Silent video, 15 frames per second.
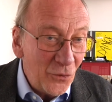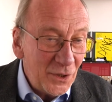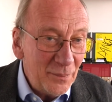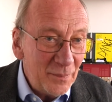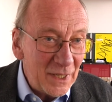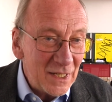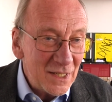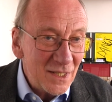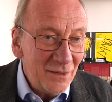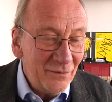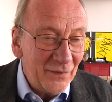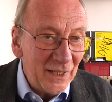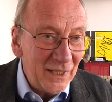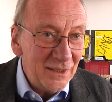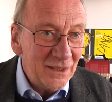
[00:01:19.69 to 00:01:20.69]
dem Ersten
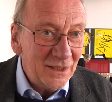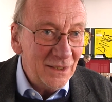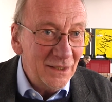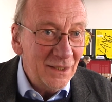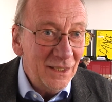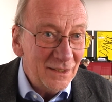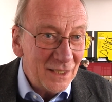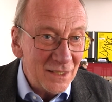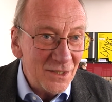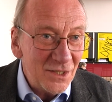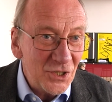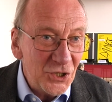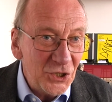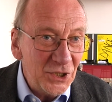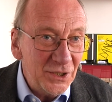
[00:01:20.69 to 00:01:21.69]
Weltkrieg
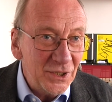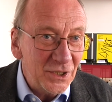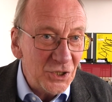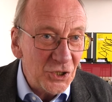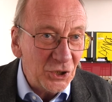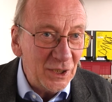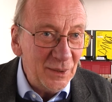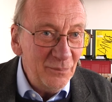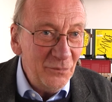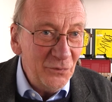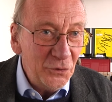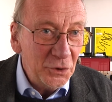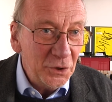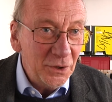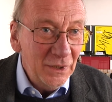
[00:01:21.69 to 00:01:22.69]
Tanzgeschichte geschrieben
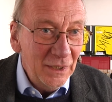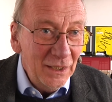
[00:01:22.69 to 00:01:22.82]
wurde,